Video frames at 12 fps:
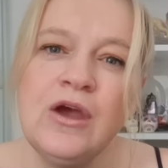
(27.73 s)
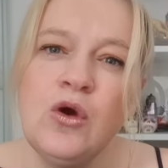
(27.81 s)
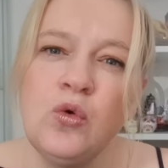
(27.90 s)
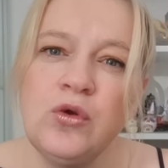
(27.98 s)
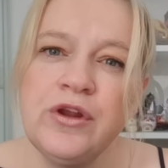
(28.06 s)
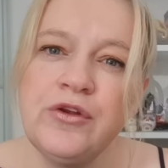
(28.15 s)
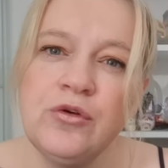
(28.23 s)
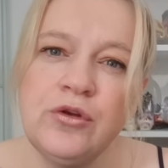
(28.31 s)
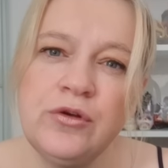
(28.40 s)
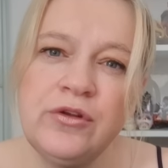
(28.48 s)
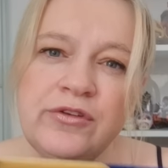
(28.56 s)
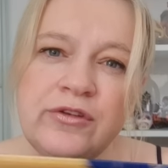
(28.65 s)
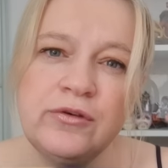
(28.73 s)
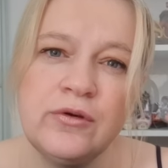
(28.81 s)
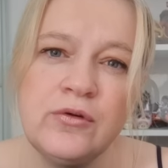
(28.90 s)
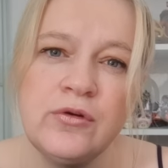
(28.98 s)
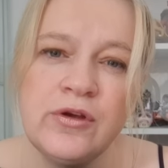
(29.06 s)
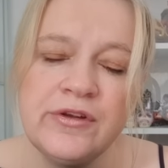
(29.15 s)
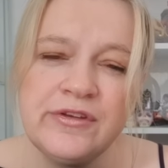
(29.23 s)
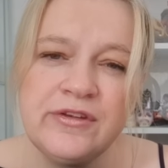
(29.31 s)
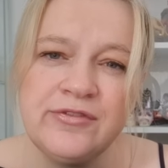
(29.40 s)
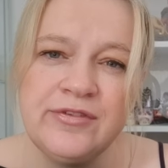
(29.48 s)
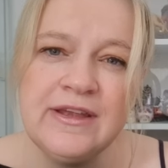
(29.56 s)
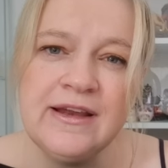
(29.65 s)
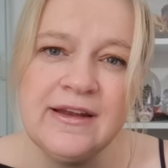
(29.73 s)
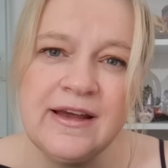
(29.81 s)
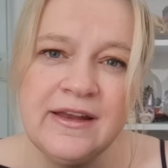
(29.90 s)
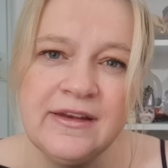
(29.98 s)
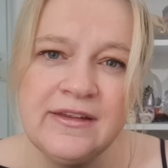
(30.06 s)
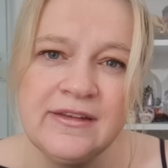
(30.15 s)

199 Euro hört sich viel an.